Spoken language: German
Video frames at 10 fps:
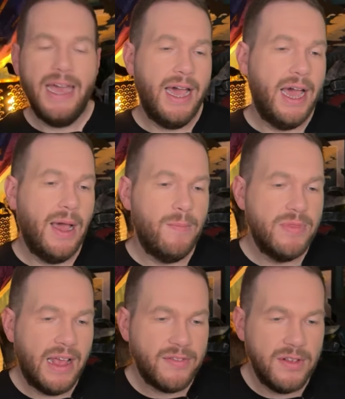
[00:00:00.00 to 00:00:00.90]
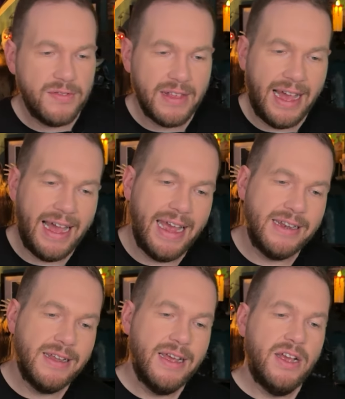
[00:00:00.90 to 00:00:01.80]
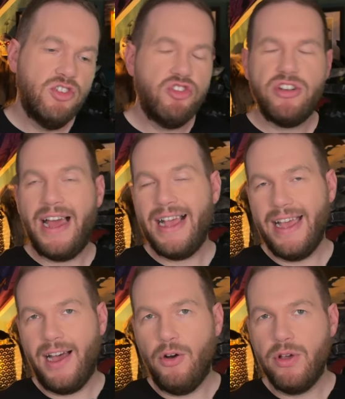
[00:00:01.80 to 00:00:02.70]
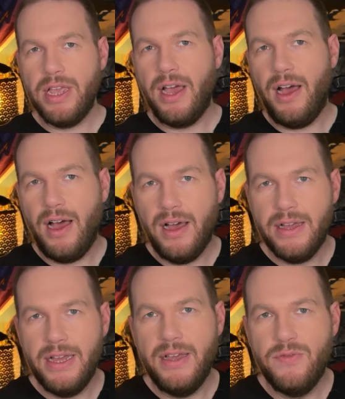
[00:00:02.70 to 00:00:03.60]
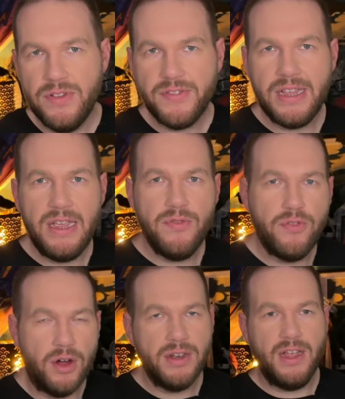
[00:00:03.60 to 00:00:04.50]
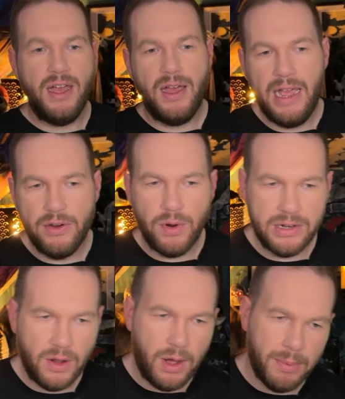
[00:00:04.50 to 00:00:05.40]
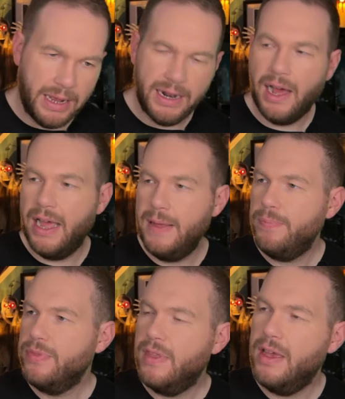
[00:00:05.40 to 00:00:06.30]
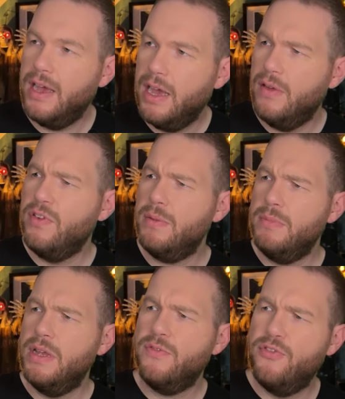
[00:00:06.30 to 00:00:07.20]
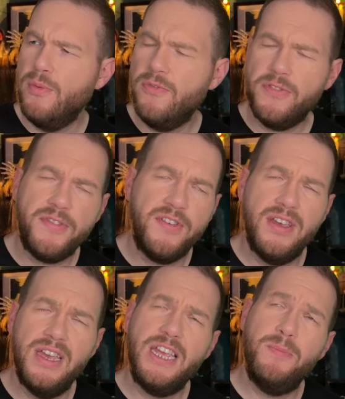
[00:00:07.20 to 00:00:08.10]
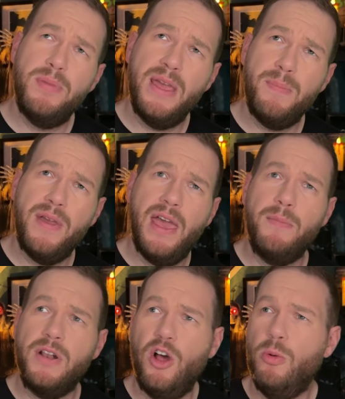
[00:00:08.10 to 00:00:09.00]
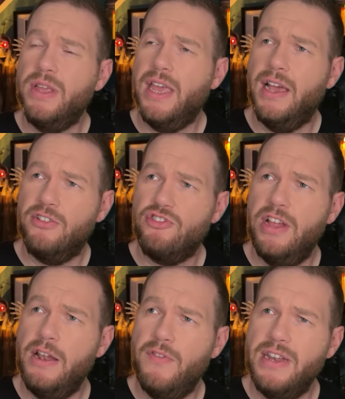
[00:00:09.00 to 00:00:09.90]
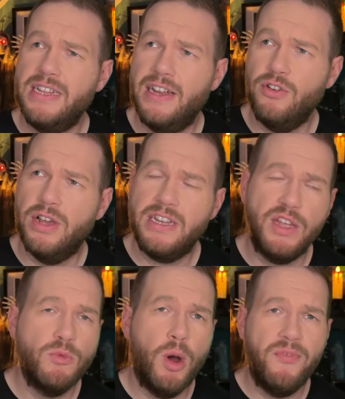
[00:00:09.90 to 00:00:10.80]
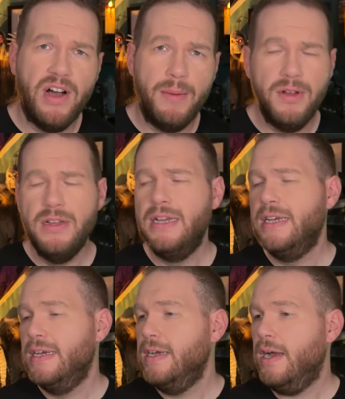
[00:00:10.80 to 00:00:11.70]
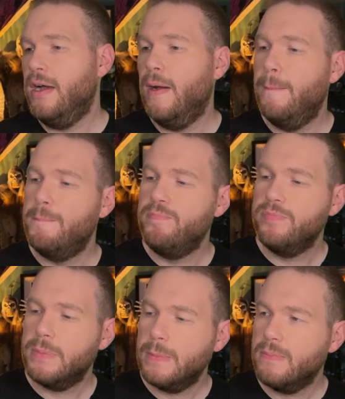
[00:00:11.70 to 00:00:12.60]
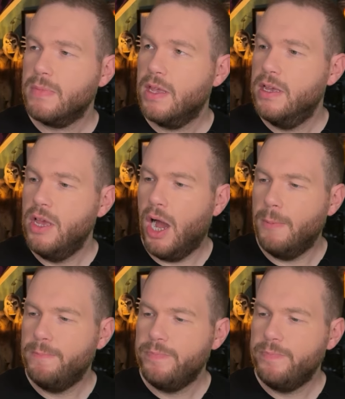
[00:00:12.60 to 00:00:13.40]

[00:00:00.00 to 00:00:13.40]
ähm, das ist ein stark rauchiger äh, Whisky von der Edwardauer Brennerei. Äh, wird mit 50 ppm, glaube ich, hergestellt, wenn ich das noch richtig im Kopf habe. Ähm, ja,